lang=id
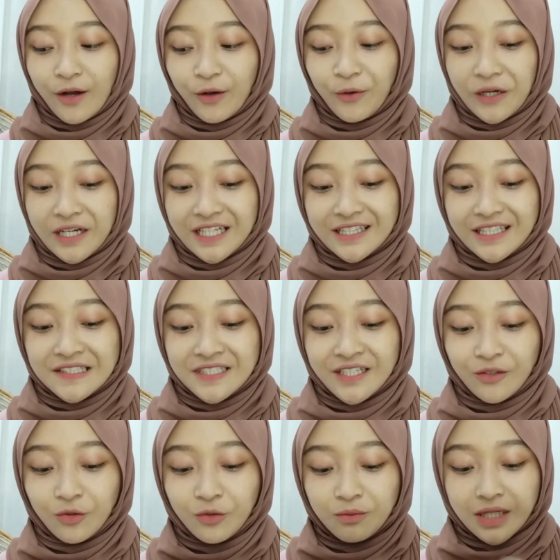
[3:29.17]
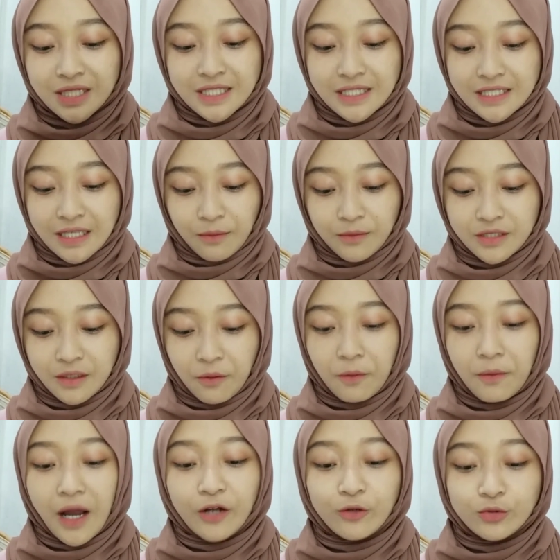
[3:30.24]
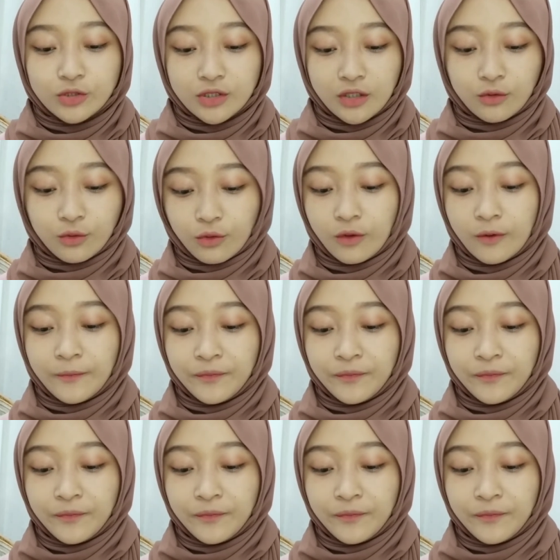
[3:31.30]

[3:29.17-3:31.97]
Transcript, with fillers: kualitasnya tuh masih sama-sama bagus gitu